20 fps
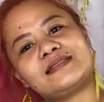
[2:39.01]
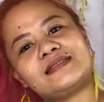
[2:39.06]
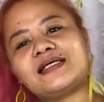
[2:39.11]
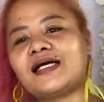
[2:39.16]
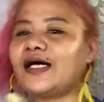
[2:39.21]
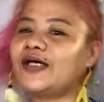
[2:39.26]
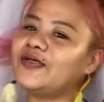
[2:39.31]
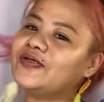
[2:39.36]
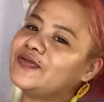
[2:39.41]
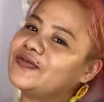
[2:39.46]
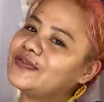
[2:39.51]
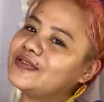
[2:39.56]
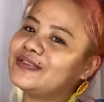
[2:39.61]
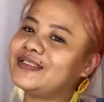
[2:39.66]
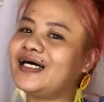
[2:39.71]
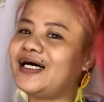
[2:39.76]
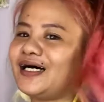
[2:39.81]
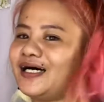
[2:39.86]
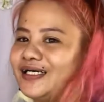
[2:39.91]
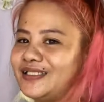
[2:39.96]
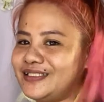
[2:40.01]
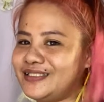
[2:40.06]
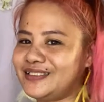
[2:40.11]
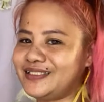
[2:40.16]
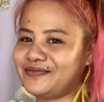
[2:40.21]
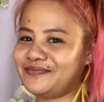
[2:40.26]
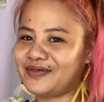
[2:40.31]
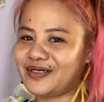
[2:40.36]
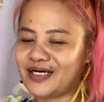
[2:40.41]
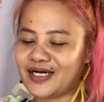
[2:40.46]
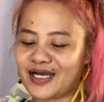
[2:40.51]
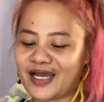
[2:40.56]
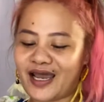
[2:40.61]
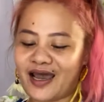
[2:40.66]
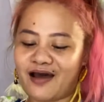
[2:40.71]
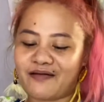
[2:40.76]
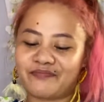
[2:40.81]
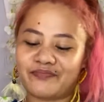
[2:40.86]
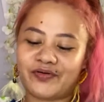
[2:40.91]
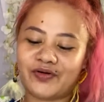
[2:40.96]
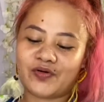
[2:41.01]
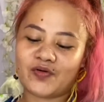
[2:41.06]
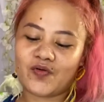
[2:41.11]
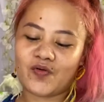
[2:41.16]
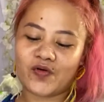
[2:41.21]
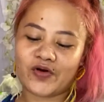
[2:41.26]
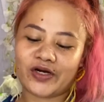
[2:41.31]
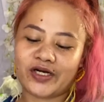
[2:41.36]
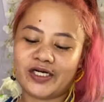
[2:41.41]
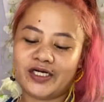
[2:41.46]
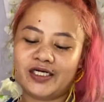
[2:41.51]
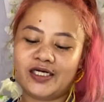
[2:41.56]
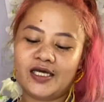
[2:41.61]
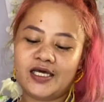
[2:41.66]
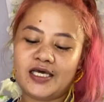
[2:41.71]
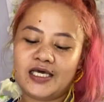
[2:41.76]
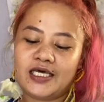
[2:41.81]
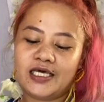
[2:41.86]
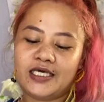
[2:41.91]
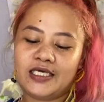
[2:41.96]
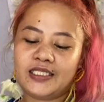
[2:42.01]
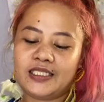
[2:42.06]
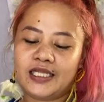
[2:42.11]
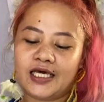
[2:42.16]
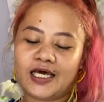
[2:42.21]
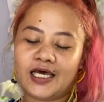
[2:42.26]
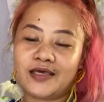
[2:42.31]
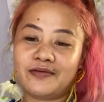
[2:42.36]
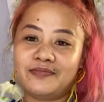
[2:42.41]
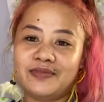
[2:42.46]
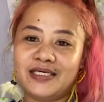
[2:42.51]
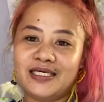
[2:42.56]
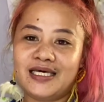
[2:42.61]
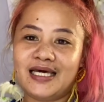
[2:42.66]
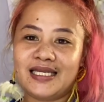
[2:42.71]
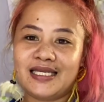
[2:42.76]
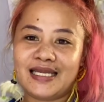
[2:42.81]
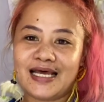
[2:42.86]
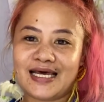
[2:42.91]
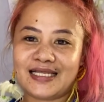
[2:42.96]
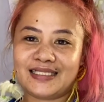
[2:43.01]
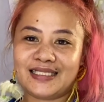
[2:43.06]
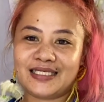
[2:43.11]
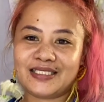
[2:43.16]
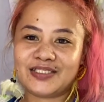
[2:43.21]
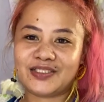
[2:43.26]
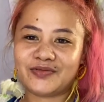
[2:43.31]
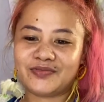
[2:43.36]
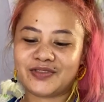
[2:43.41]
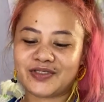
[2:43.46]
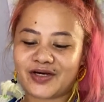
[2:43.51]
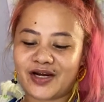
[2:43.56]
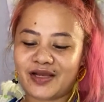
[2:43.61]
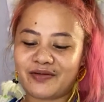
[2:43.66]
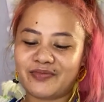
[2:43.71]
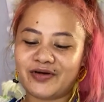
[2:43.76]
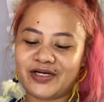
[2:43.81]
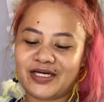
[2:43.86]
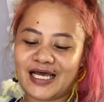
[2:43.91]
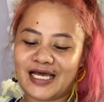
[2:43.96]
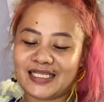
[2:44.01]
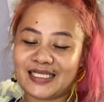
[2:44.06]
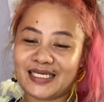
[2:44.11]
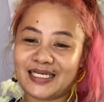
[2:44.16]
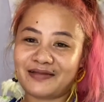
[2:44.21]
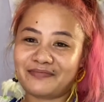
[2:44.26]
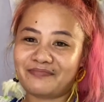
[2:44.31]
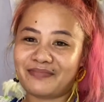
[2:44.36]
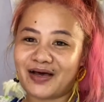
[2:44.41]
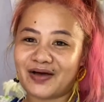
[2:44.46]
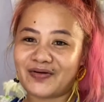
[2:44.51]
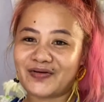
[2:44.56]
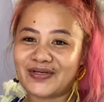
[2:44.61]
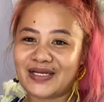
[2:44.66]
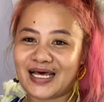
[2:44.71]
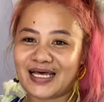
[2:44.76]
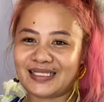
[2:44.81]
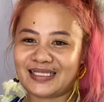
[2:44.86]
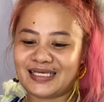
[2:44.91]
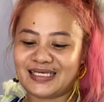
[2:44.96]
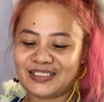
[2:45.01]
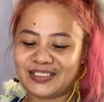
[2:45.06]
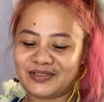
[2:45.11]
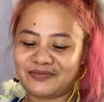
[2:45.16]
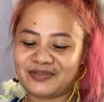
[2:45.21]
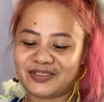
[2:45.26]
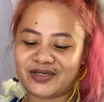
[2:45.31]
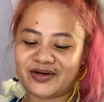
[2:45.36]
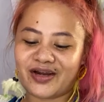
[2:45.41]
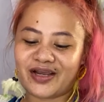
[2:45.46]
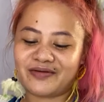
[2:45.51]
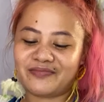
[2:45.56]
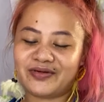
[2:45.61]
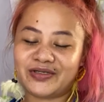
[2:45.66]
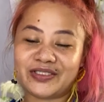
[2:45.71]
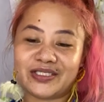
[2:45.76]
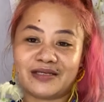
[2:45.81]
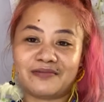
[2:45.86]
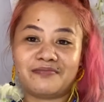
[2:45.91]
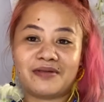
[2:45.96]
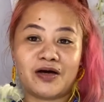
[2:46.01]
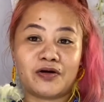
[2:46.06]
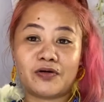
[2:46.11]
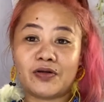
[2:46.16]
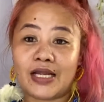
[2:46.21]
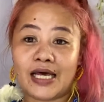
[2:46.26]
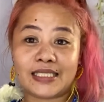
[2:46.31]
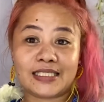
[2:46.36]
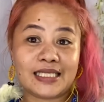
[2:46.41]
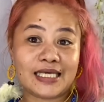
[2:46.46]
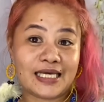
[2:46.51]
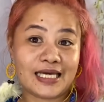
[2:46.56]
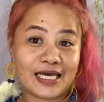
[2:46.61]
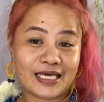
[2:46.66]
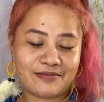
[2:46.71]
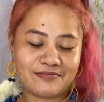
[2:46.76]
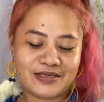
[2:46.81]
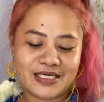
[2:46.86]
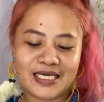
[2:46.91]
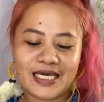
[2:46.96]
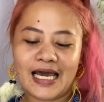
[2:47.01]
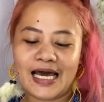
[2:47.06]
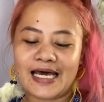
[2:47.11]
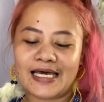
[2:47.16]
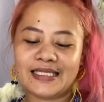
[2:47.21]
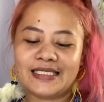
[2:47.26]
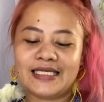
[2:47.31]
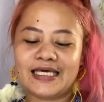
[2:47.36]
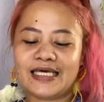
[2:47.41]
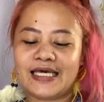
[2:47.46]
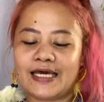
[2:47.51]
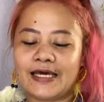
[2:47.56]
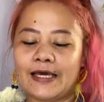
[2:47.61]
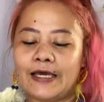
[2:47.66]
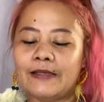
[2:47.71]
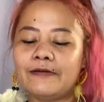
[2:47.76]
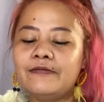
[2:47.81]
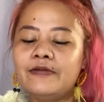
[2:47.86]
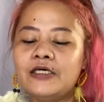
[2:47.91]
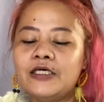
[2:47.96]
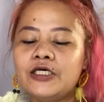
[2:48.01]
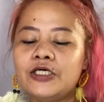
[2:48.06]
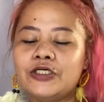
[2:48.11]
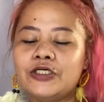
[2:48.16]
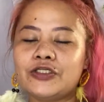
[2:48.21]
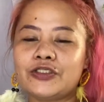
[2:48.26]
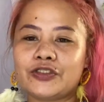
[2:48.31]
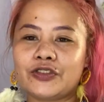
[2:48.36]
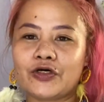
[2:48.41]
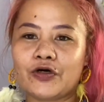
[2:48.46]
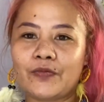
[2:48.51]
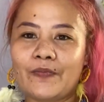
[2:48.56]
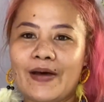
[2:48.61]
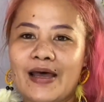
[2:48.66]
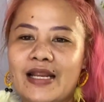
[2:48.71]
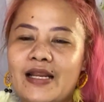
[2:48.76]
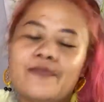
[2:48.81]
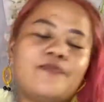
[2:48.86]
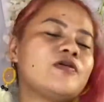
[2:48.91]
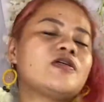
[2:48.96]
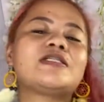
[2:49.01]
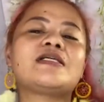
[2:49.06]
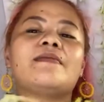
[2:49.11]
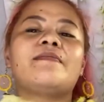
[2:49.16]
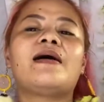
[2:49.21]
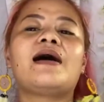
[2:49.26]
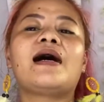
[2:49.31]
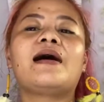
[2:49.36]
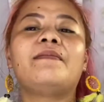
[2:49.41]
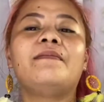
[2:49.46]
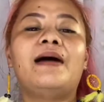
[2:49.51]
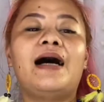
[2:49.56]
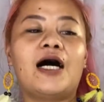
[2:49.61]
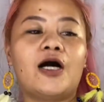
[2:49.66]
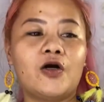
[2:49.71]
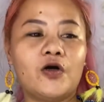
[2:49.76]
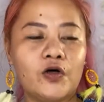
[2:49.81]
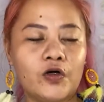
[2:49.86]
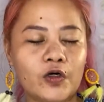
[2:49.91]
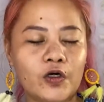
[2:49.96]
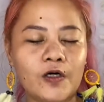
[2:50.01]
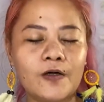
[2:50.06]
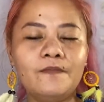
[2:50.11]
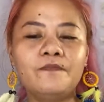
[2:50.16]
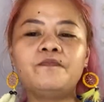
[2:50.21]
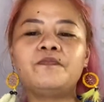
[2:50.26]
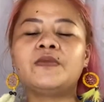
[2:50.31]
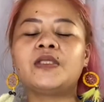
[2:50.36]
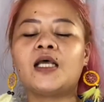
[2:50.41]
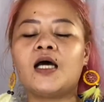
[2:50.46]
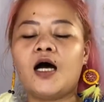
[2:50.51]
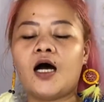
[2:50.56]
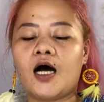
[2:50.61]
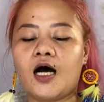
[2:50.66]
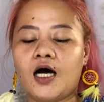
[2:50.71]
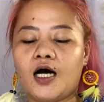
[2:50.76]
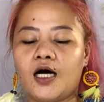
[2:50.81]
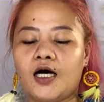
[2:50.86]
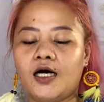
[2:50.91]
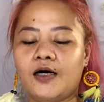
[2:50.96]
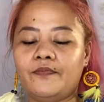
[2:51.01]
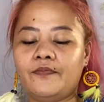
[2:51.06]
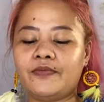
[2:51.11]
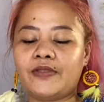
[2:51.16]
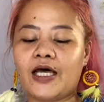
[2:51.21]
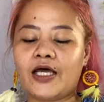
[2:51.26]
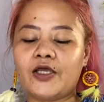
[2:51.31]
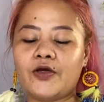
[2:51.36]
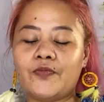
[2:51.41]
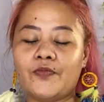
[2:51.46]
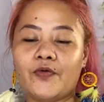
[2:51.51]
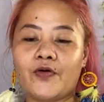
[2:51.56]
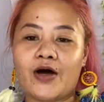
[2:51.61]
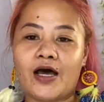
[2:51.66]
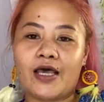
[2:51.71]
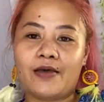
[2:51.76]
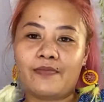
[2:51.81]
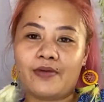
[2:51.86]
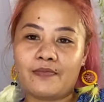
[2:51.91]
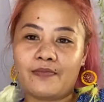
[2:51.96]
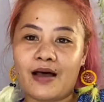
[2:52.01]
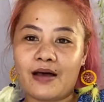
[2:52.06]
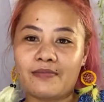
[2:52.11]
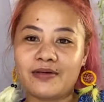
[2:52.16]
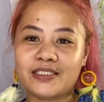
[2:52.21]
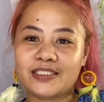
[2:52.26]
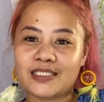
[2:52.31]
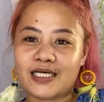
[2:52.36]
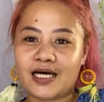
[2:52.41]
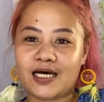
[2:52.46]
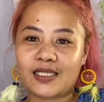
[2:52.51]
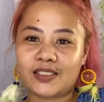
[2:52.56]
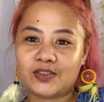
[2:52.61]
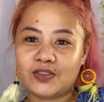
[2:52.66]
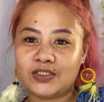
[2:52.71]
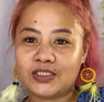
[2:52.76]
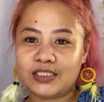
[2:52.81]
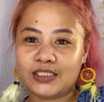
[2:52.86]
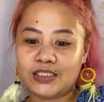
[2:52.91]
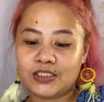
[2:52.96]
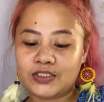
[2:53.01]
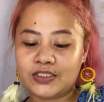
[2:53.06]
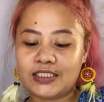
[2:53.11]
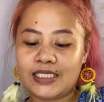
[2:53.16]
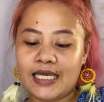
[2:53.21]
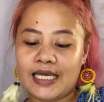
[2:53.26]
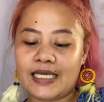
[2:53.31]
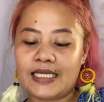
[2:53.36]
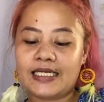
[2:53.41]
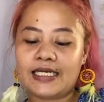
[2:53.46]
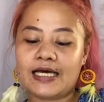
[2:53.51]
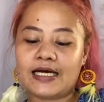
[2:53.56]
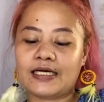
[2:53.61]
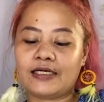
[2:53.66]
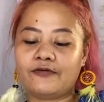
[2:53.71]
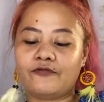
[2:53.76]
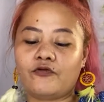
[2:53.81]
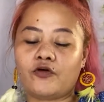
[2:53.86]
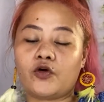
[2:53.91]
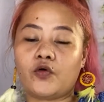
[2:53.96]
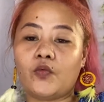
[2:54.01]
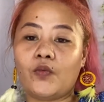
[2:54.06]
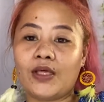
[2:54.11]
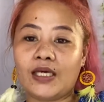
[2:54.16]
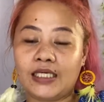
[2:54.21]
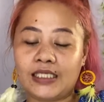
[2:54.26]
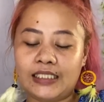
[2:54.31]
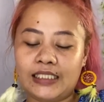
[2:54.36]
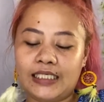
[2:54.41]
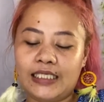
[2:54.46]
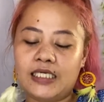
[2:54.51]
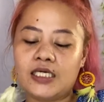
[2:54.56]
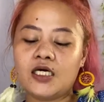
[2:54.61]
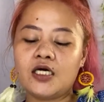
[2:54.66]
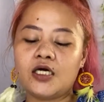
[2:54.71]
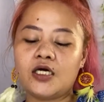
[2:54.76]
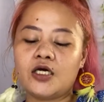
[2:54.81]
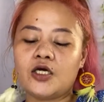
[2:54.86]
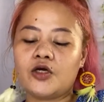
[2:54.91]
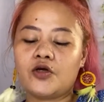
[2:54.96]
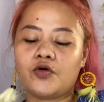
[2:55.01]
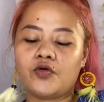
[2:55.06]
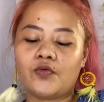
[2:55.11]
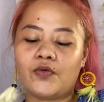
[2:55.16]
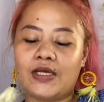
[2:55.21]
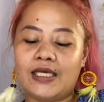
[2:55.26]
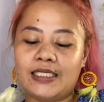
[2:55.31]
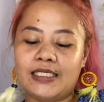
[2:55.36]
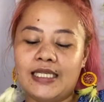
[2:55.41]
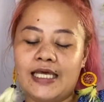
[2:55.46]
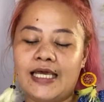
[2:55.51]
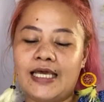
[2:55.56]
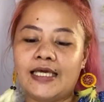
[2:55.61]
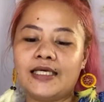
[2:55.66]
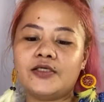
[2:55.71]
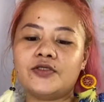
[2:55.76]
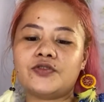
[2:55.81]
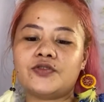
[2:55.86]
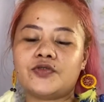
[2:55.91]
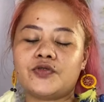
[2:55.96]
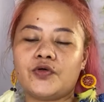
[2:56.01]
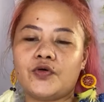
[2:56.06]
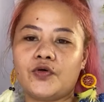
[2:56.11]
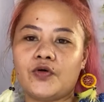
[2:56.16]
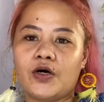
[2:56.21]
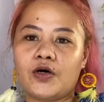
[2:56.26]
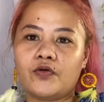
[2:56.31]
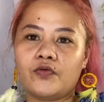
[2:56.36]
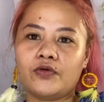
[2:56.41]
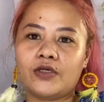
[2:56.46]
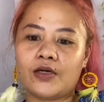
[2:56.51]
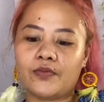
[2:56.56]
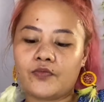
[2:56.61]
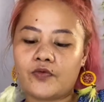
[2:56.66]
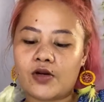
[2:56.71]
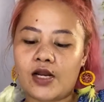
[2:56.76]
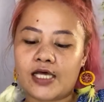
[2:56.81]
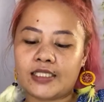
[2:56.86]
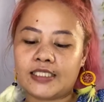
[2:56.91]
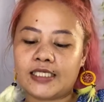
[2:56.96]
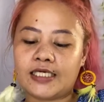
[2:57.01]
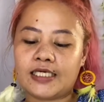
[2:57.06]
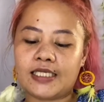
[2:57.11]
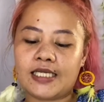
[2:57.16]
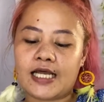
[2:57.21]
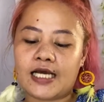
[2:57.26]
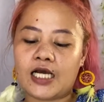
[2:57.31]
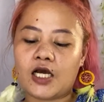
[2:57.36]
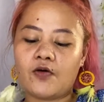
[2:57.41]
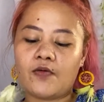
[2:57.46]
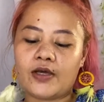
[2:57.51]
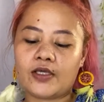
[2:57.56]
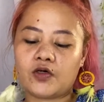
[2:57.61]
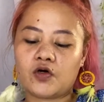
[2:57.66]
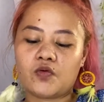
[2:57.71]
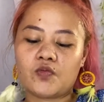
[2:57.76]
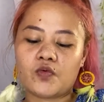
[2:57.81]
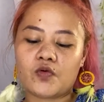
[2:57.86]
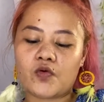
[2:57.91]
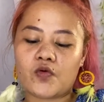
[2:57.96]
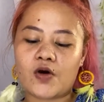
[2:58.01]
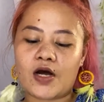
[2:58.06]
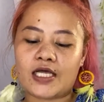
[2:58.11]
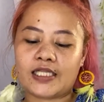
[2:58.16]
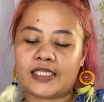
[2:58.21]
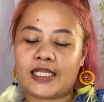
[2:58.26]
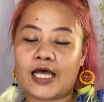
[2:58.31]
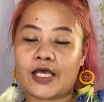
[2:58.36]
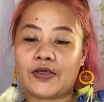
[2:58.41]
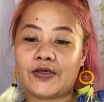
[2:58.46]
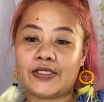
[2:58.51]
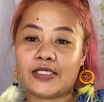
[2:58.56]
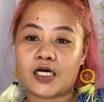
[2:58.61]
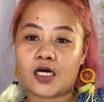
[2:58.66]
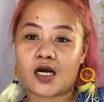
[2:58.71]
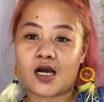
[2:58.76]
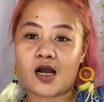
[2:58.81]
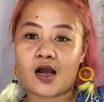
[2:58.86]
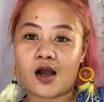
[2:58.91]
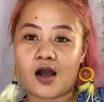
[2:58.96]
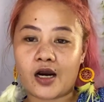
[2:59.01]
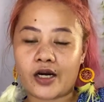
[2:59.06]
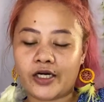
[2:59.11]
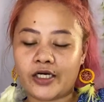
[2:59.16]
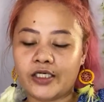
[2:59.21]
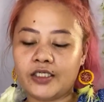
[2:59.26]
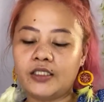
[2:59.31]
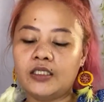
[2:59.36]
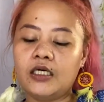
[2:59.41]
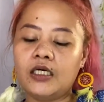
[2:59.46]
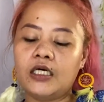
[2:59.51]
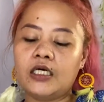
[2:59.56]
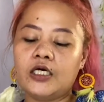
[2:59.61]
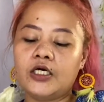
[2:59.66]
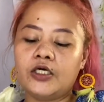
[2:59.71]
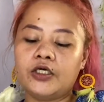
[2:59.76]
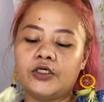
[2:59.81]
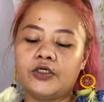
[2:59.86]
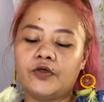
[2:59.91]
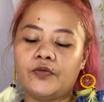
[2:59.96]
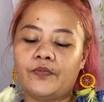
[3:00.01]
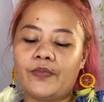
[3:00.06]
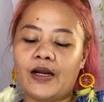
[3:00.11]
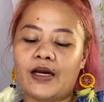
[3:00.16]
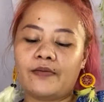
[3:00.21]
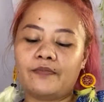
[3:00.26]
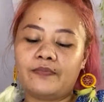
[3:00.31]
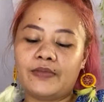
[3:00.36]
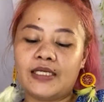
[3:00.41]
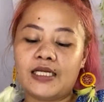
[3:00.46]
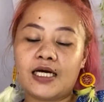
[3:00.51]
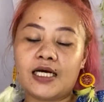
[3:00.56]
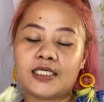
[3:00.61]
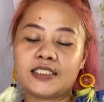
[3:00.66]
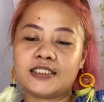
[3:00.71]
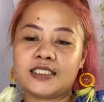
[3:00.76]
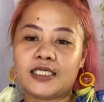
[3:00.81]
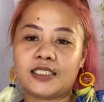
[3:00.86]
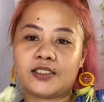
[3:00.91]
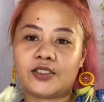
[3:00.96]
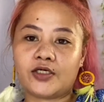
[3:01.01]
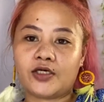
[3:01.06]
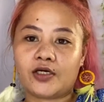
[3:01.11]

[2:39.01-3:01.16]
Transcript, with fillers: kayong lahat sa mga Capricorn na kaibigan natin, subscriber natin at bago nating subscribers at bago nating kaibigan. Ayan. So, para po sa mga bago, um, tayo po ay magbabasa today ng for weekly reading. So, ang una po natin ginagawa ay kumukuha tayo ng card. Yung parang pinaka-center